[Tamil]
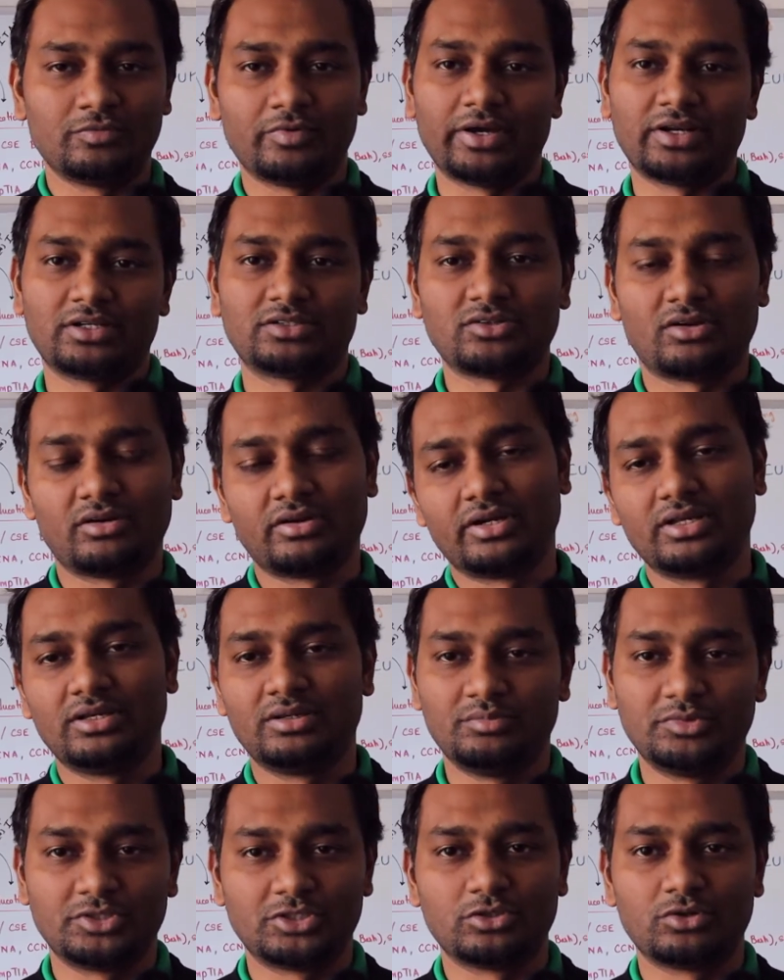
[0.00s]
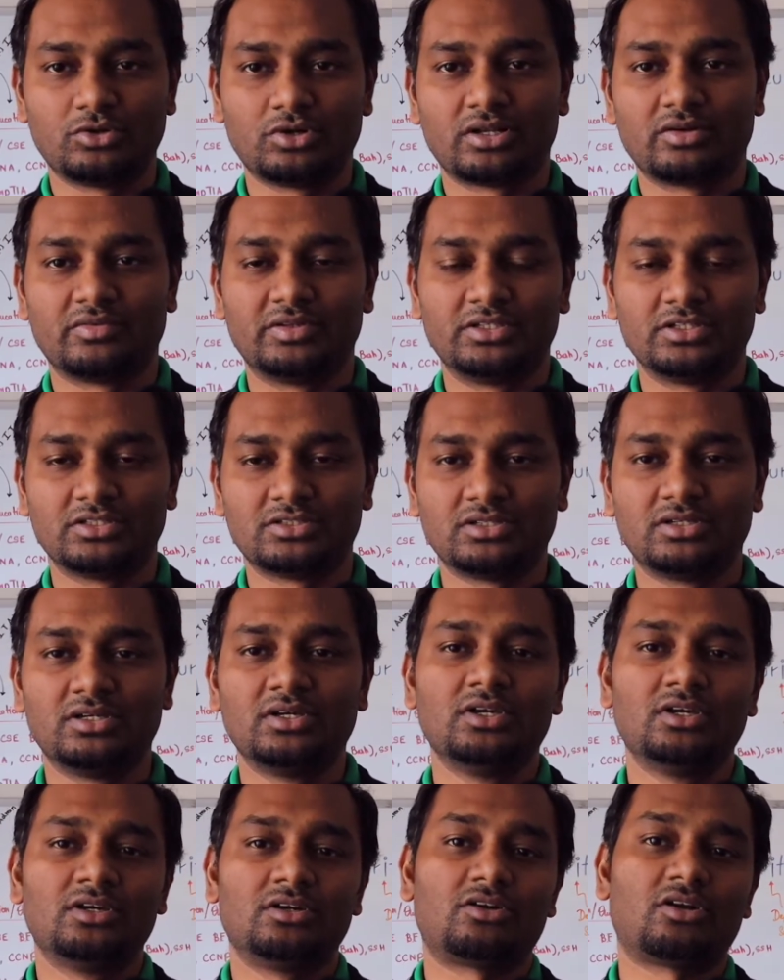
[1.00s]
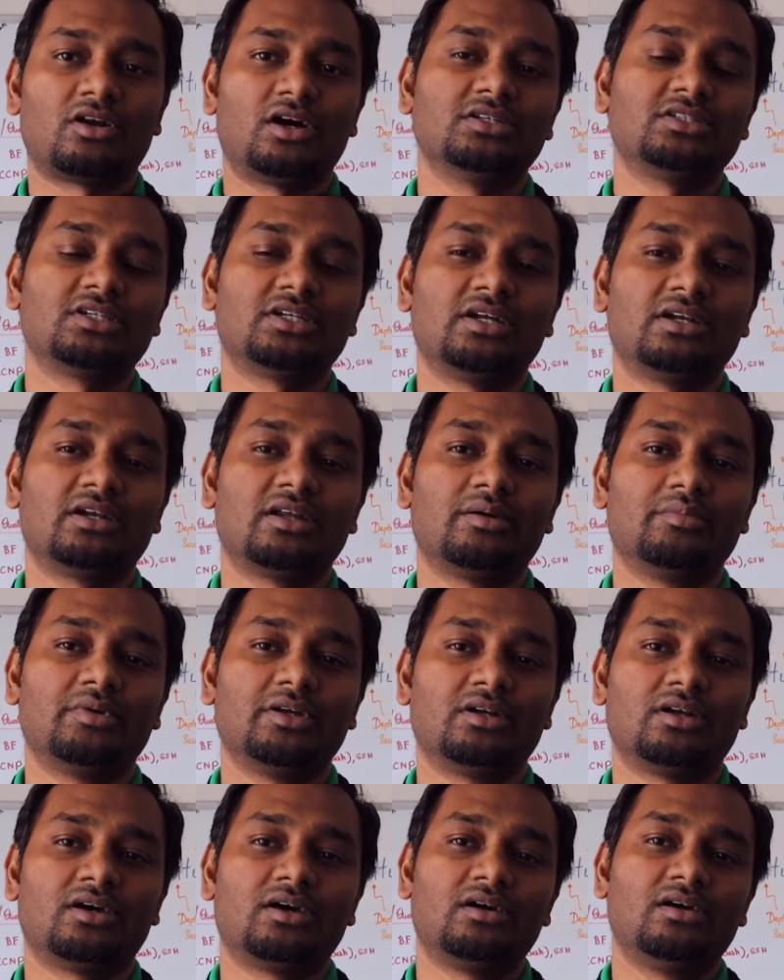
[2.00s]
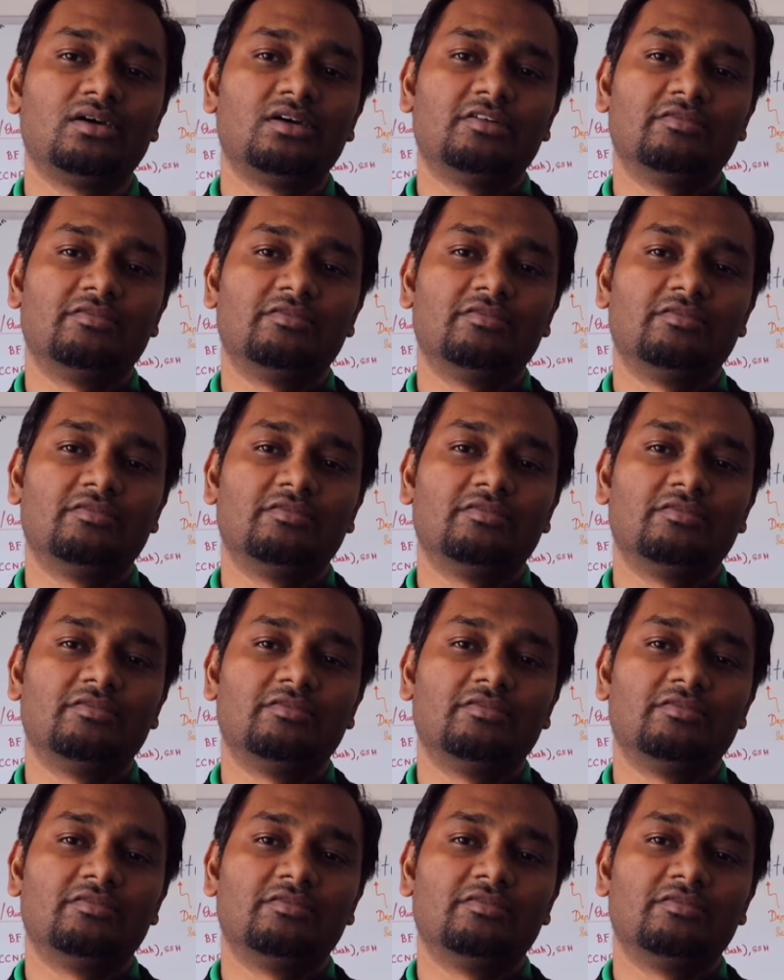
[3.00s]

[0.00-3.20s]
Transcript: வைரஸ் ஆல்ரெடி மிஷின்குள்ளார வந்துருச்சு ட்ராஜன் என்ன அப்படின்னா